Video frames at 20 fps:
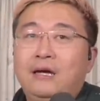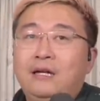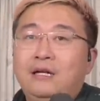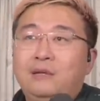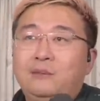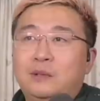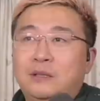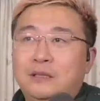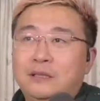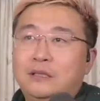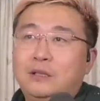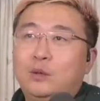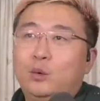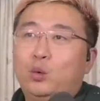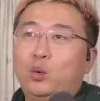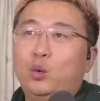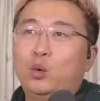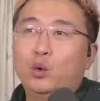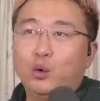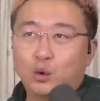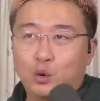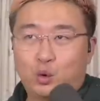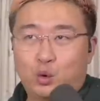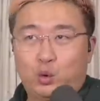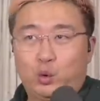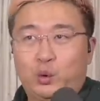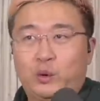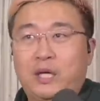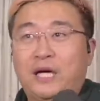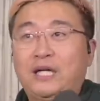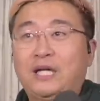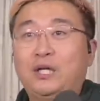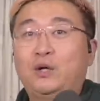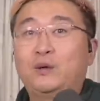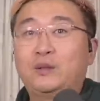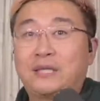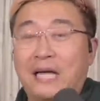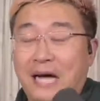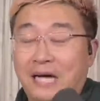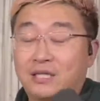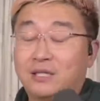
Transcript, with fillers: 那么或许他能够达